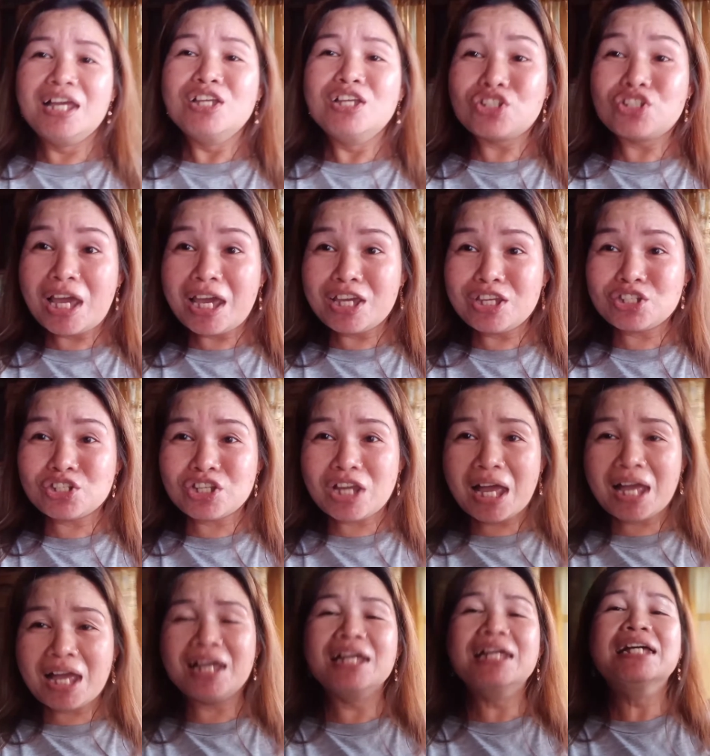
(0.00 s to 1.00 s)
Shy
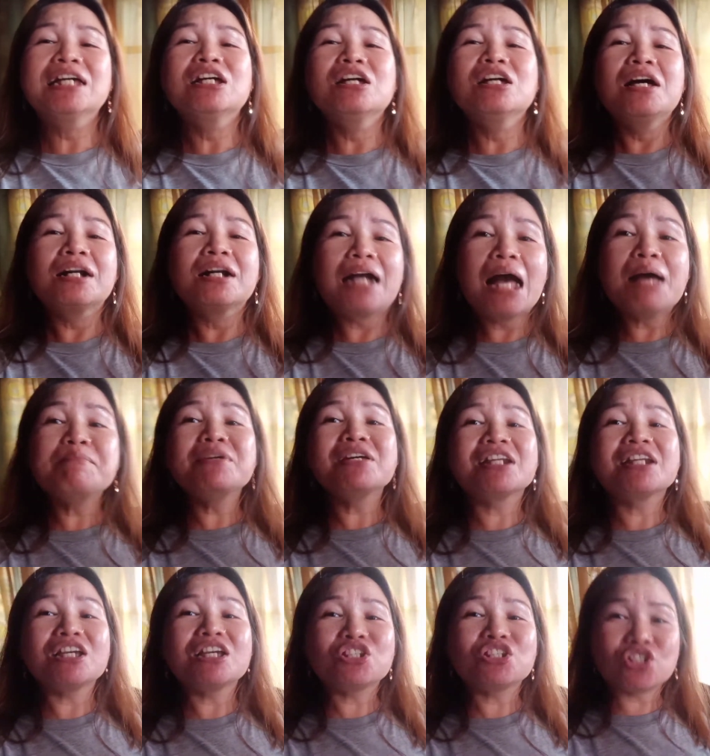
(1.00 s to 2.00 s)
siya.
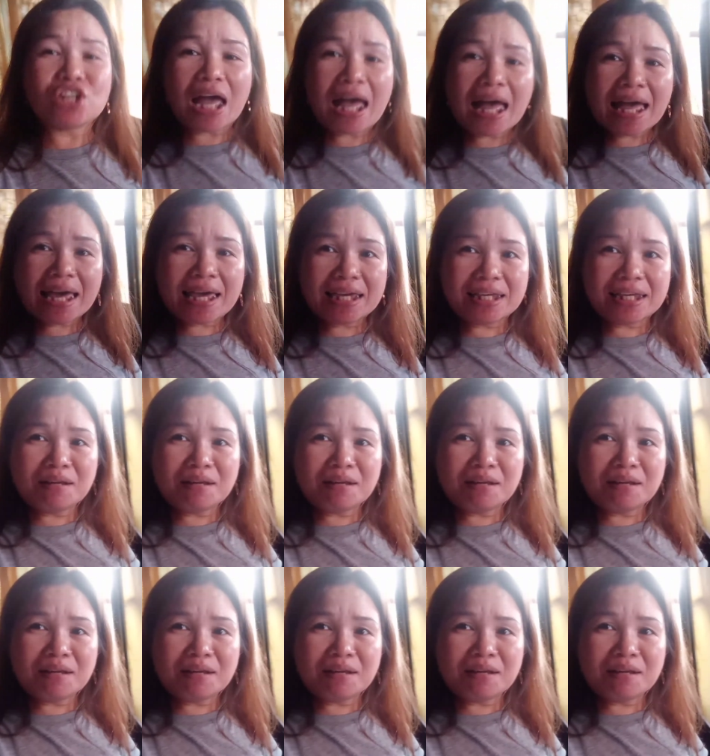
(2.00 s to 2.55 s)
Camera shy.